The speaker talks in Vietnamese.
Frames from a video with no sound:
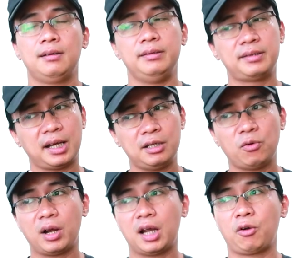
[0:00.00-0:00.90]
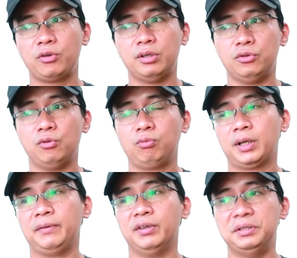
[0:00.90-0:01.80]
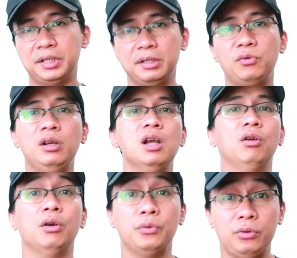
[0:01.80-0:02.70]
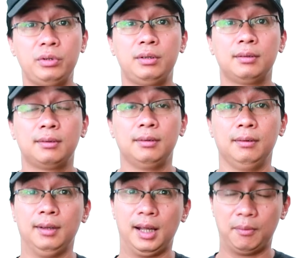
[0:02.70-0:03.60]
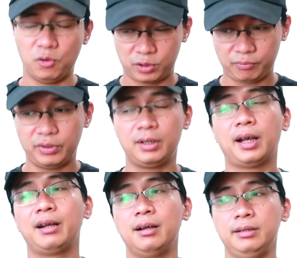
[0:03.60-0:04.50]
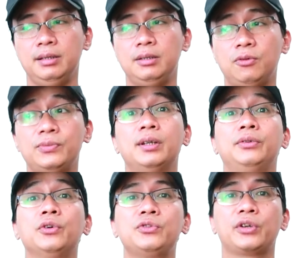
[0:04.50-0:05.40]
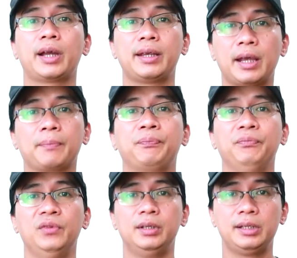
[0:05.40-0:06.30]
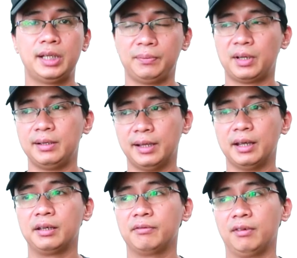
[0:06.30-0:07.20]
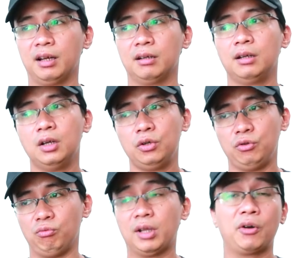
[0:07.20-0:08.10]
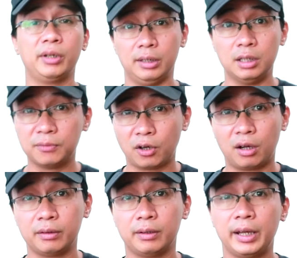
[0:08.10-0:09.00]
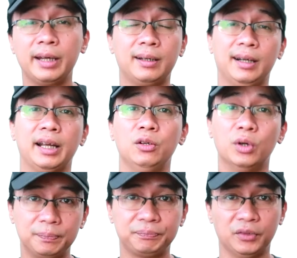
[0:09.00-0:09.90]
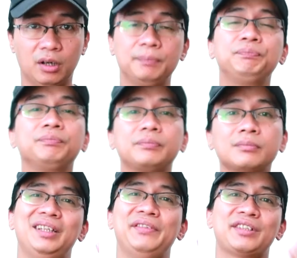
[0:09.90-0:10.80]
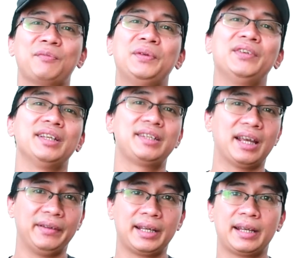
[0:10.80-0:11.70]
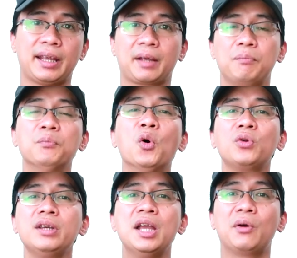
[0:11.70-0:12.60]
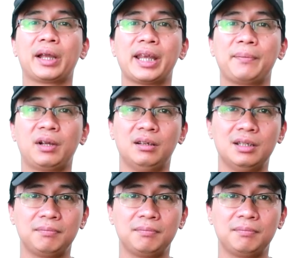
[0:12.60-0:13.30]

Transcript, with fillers: những chai nước hoa có sử dụng thành phần chính nguyên liệu là ướt là một trong những cái gợi ý cũng rất là tốt cho các anh em vừa tiết kiệm kinh tế và chúng ta có thể thơm to hết cả ngày luôn đó thì vừa xong mình vừa chia sẻ đến anh em bốn điều các anh em cần